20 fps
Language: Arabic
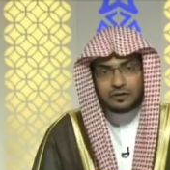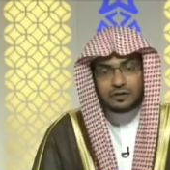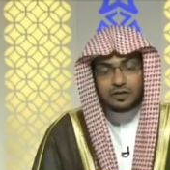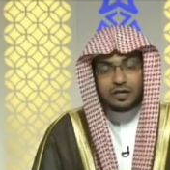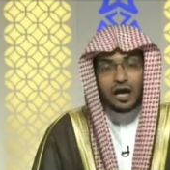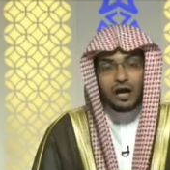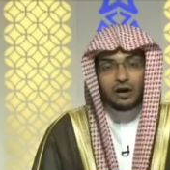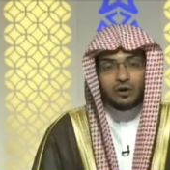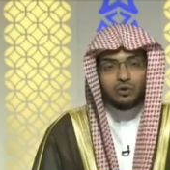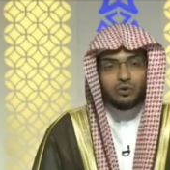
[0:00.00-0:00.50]

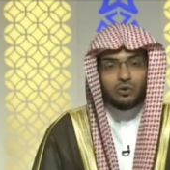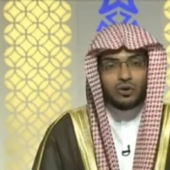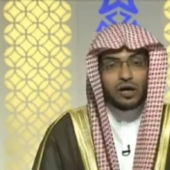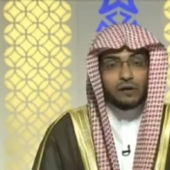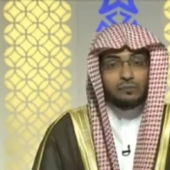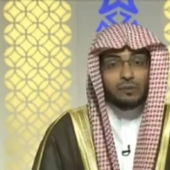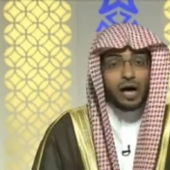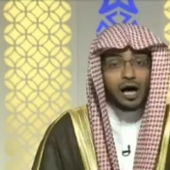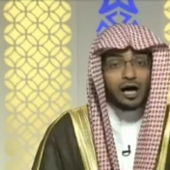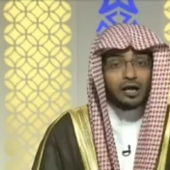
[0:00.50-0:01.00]

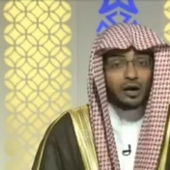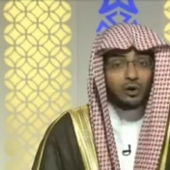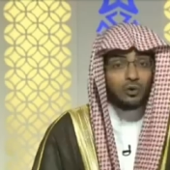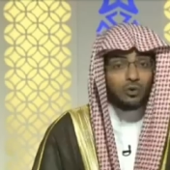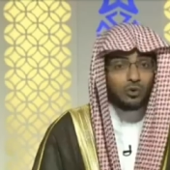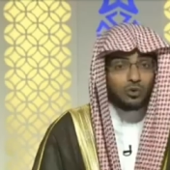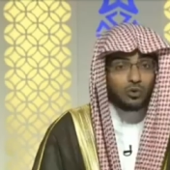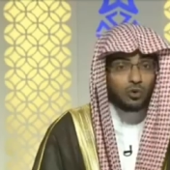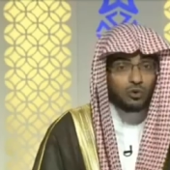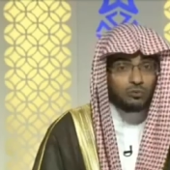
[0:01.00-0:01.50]
ليأكل
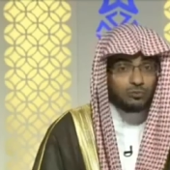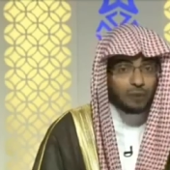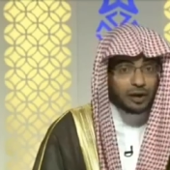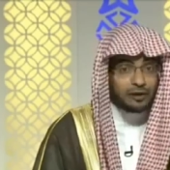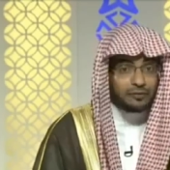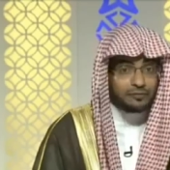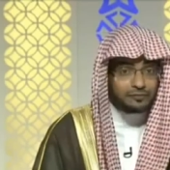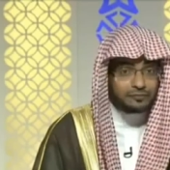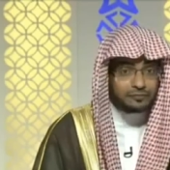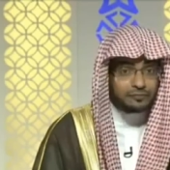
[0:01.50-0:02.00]
ماله
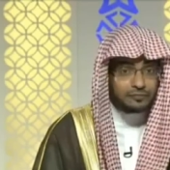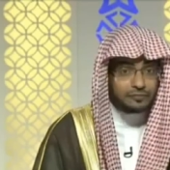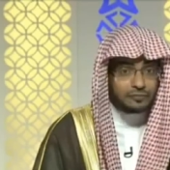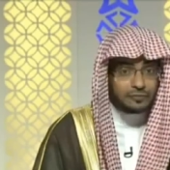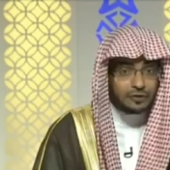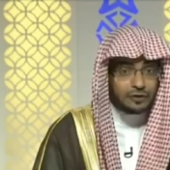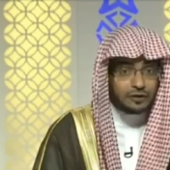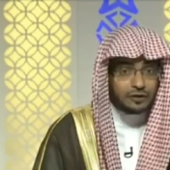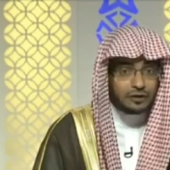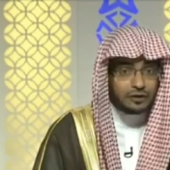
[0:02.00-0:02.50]
ظلما
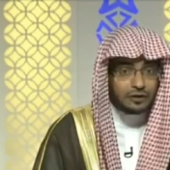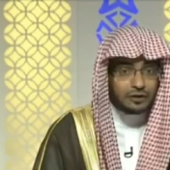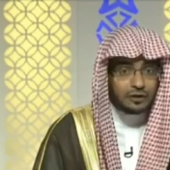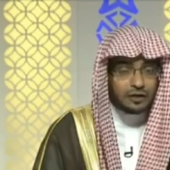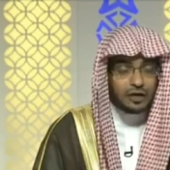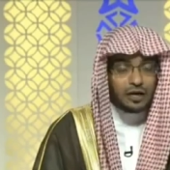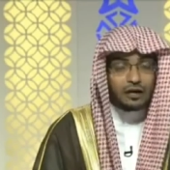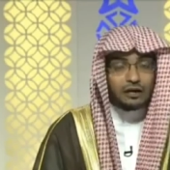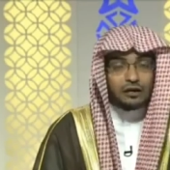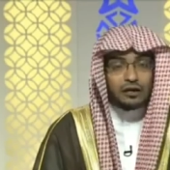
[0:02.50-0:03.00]

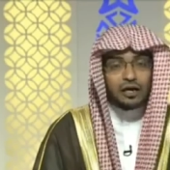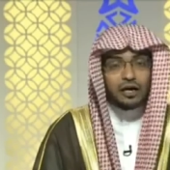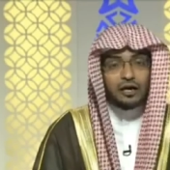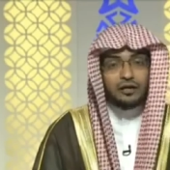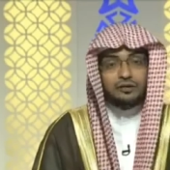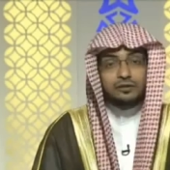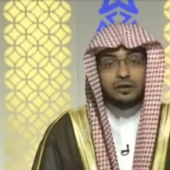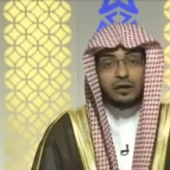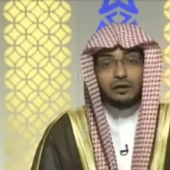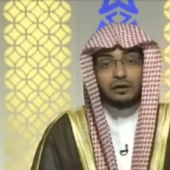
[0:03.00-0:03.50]

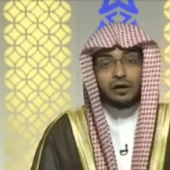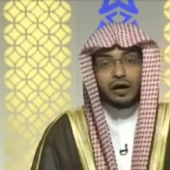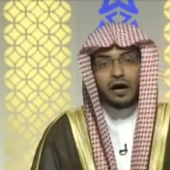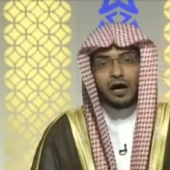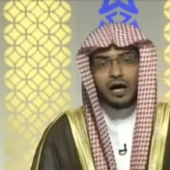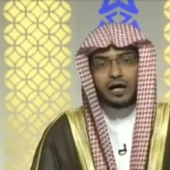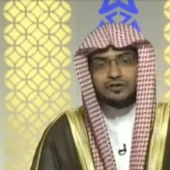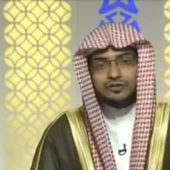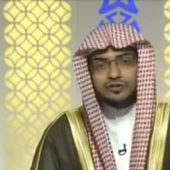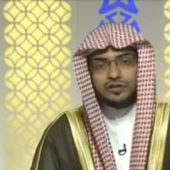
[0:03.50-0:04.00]
ليلقين الله
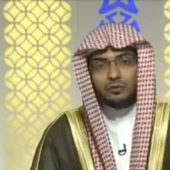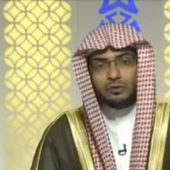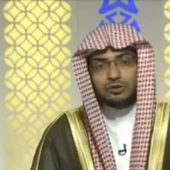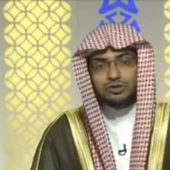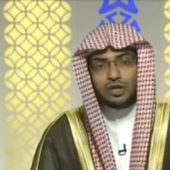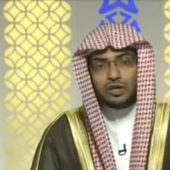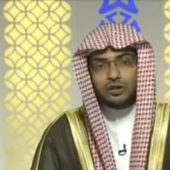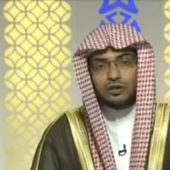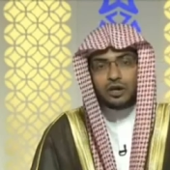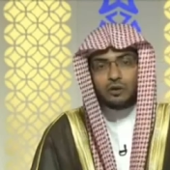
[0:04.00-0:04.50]
عز
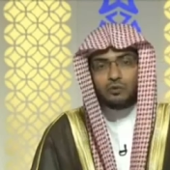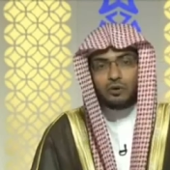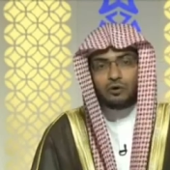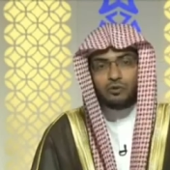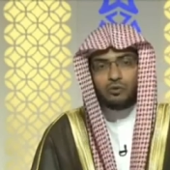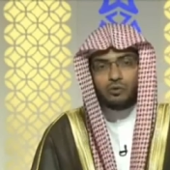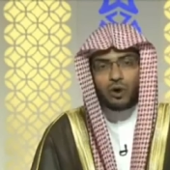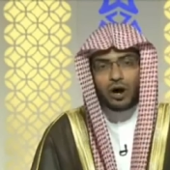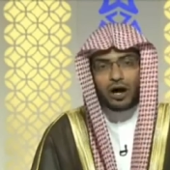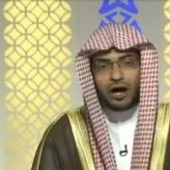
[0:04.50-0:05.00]
وجل
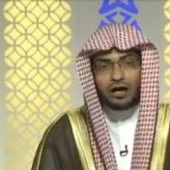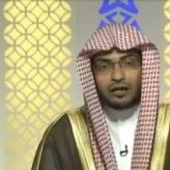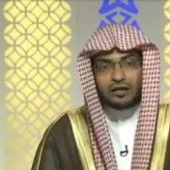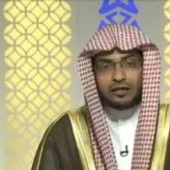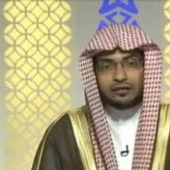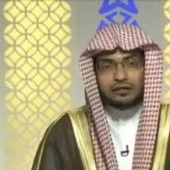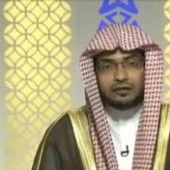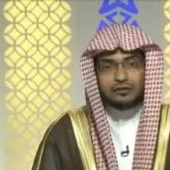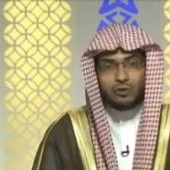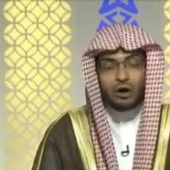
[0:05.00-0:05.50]
وهو
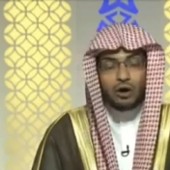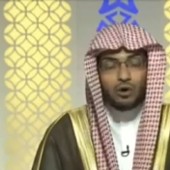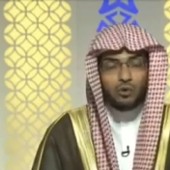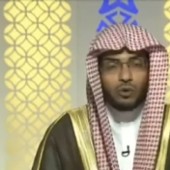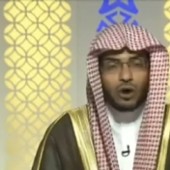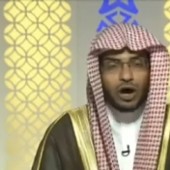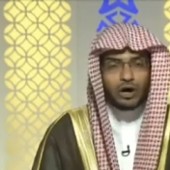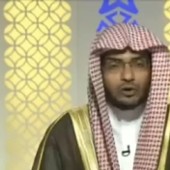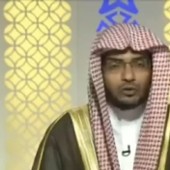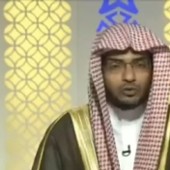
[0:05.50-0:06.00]
عليه
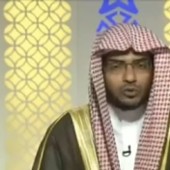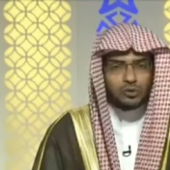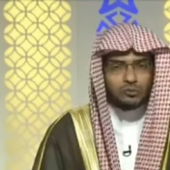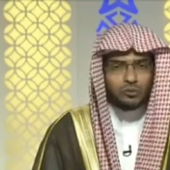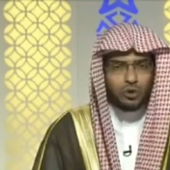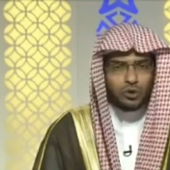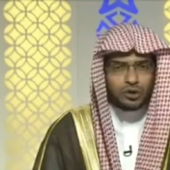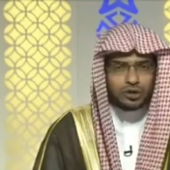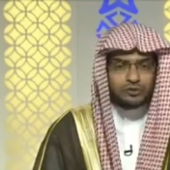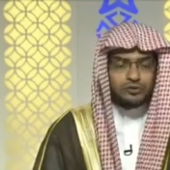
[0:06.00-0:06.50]
وهو عنه
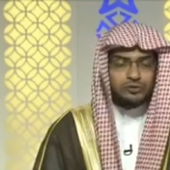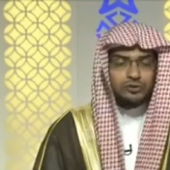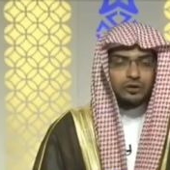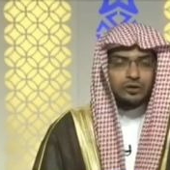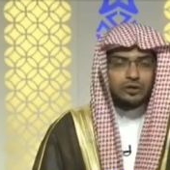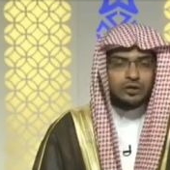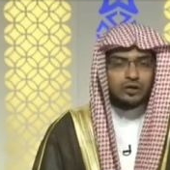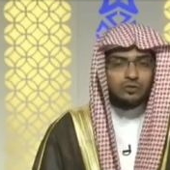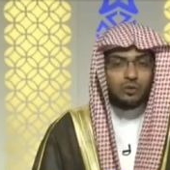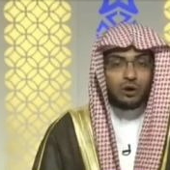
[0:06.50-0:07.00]
معرض
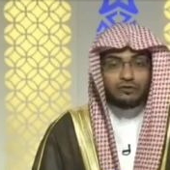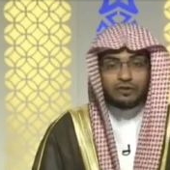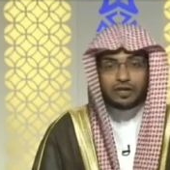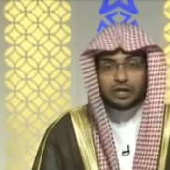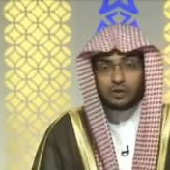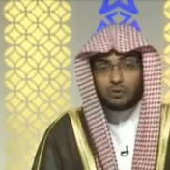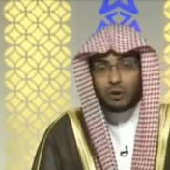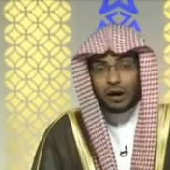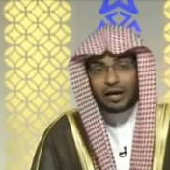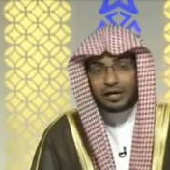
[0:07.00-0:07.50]

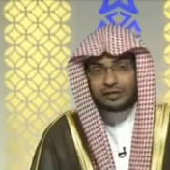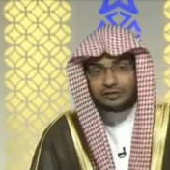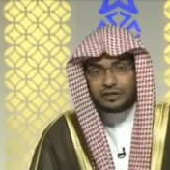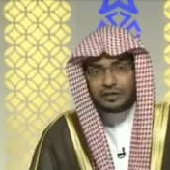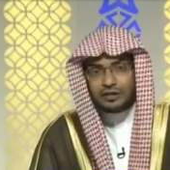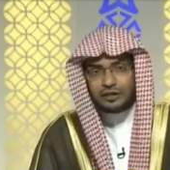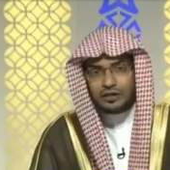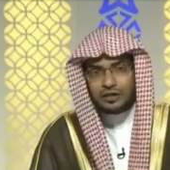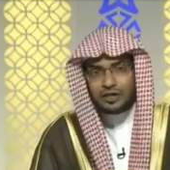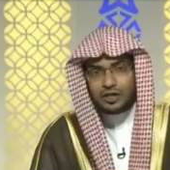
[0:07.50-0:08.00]
وفي
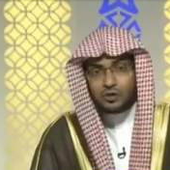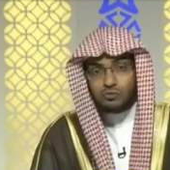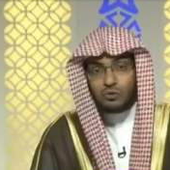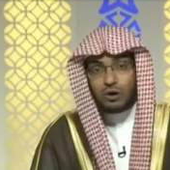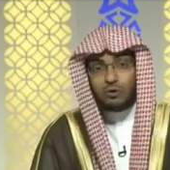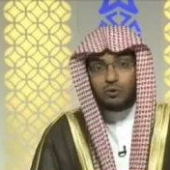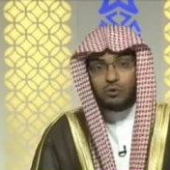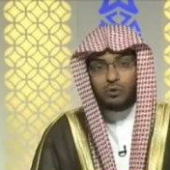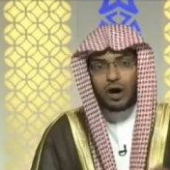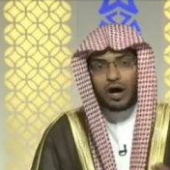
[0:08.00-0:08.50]
رواية
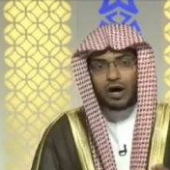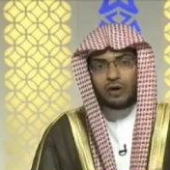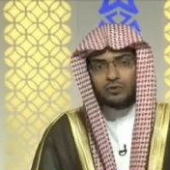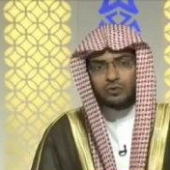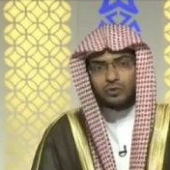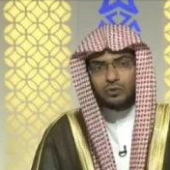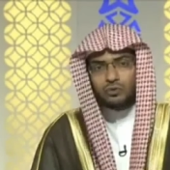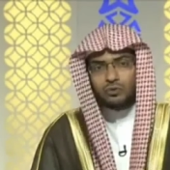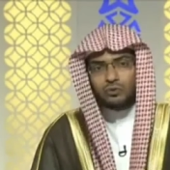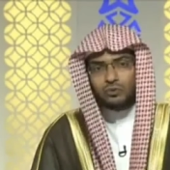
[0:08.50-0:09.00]
وهو
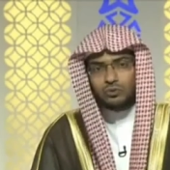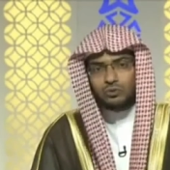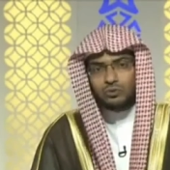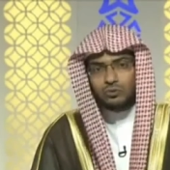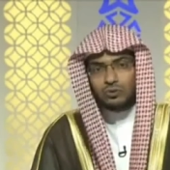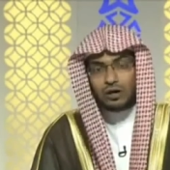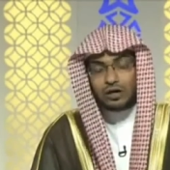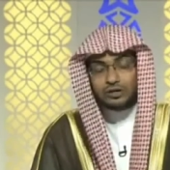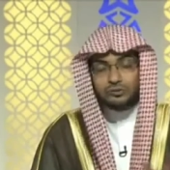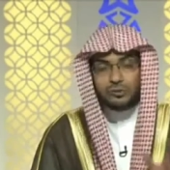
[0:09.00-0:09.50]
عنه
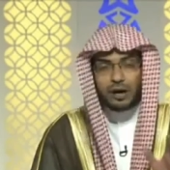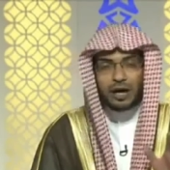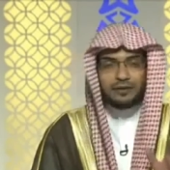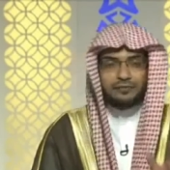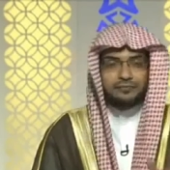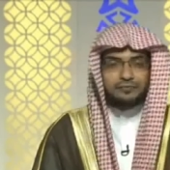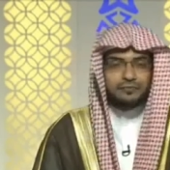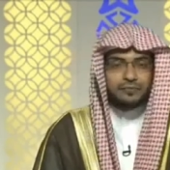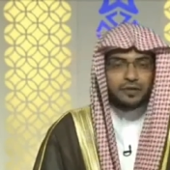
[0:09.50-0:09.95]
غضبان